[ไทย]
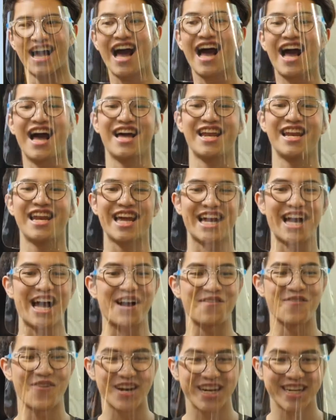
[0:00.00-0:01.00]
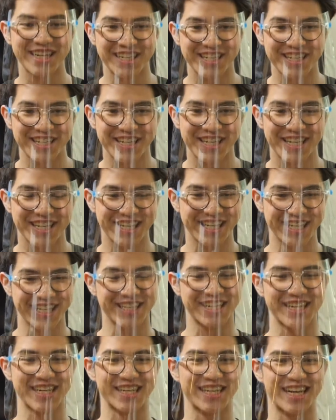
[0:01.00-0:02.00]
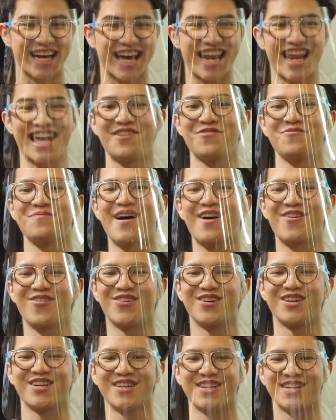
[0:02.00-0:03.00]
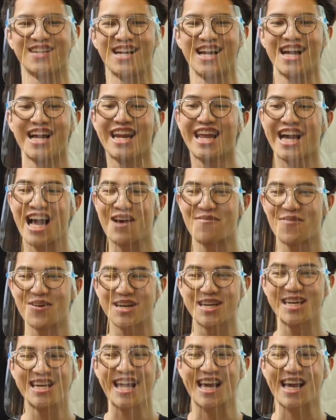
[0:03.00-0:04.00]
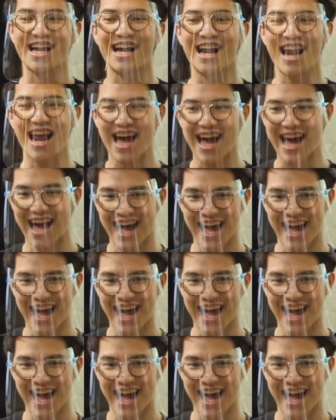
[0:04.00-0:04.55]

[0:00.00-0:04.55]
อ่ะเหล็กคาร์บอนคืออะไรรู้เปล่า เหล็กคาร์บอนคือเหล็กกล้า